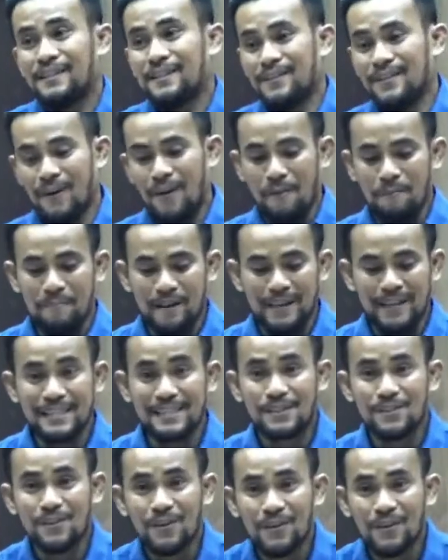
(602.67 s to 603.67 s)
Ang
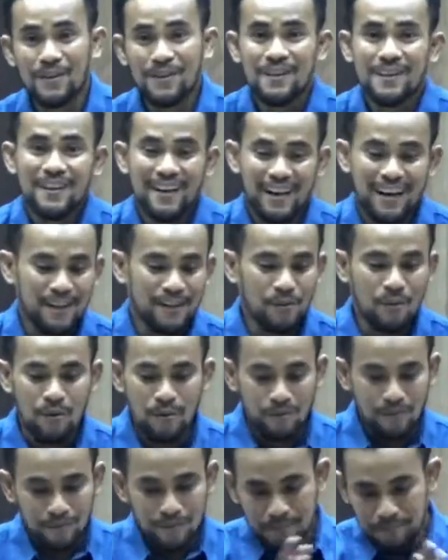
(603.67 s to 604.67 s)
bilis, no? Ah,
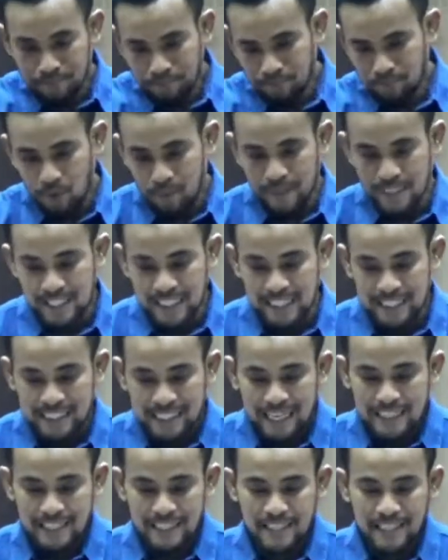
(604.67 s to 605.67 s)
noong
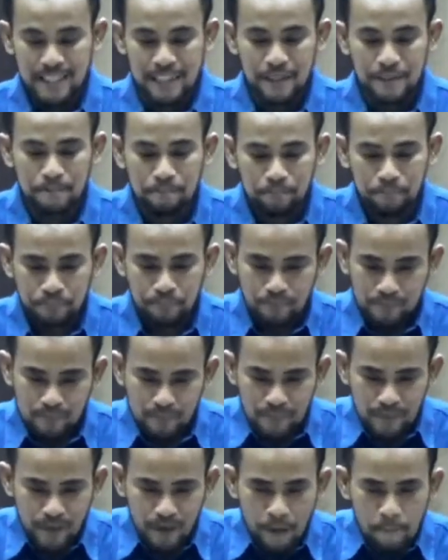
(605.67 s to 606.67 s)
bumisita si
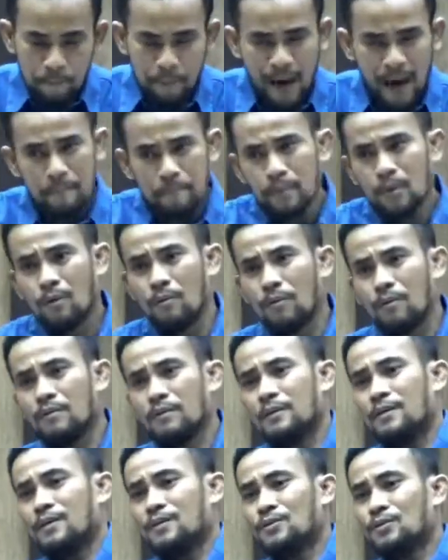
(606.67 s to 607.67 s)
Pablo
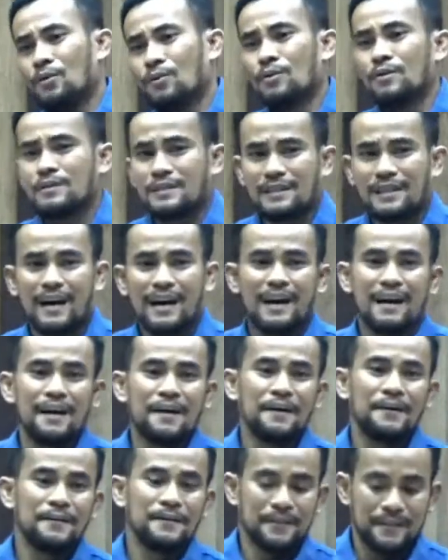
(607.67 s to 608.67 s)
doon
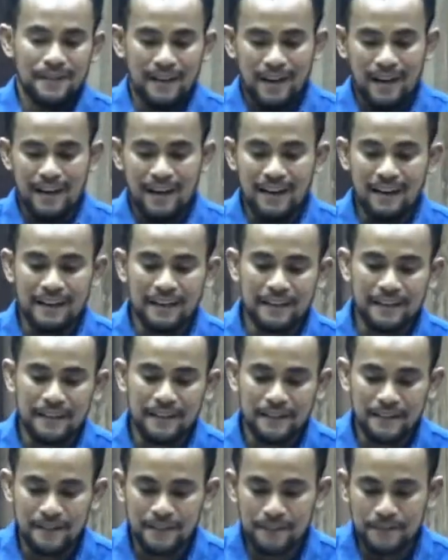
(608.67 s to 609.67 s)
sa
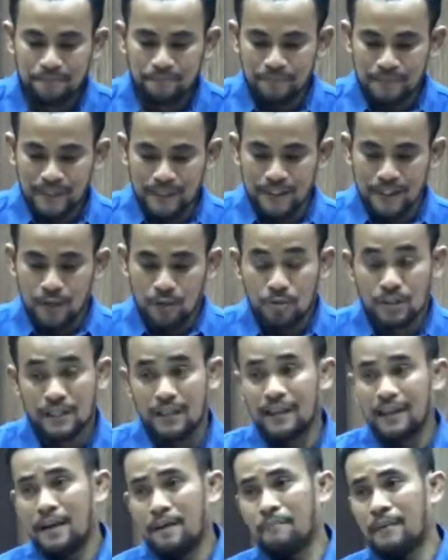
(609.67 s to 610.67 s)
uh,
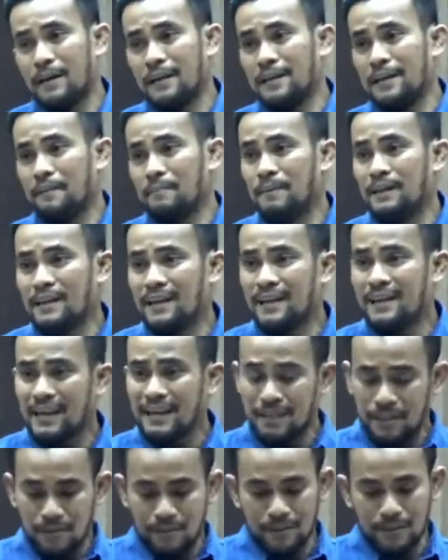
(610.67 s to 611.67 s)
Jerusalem ay
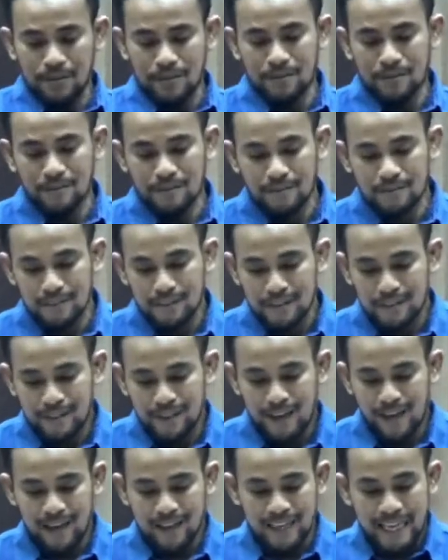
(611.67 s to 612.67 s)
ibinigay yung, yung
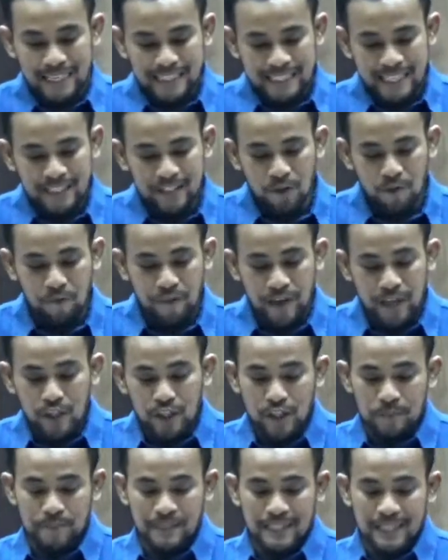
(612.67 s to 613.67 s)
uh, right hand of
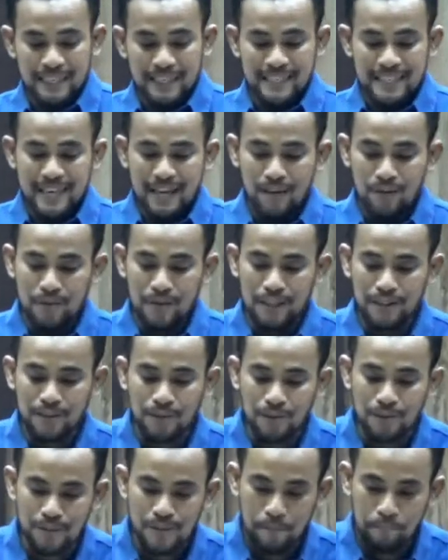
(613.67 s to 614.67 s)
fellowship sa kanya. Ngunit
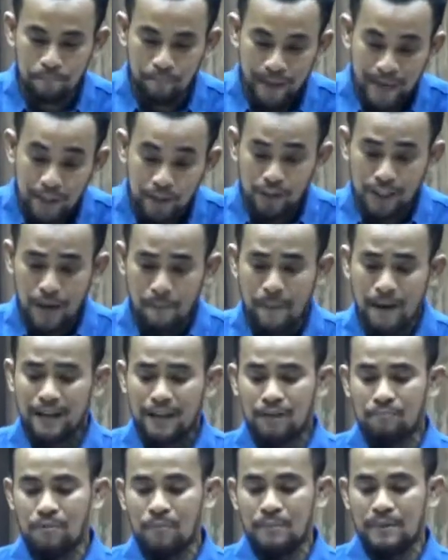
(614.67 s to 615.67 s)
nung si Pedro naman
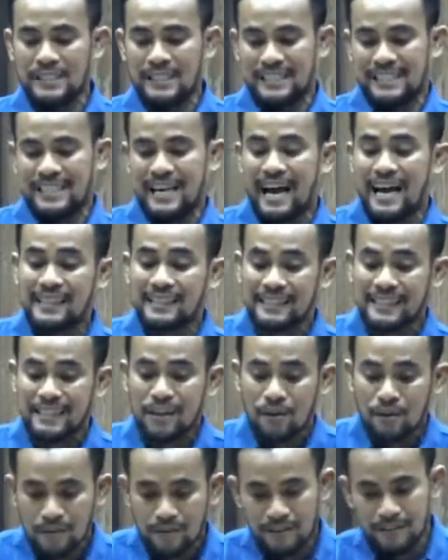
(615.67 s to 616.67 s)
ang bumisis sa Antioch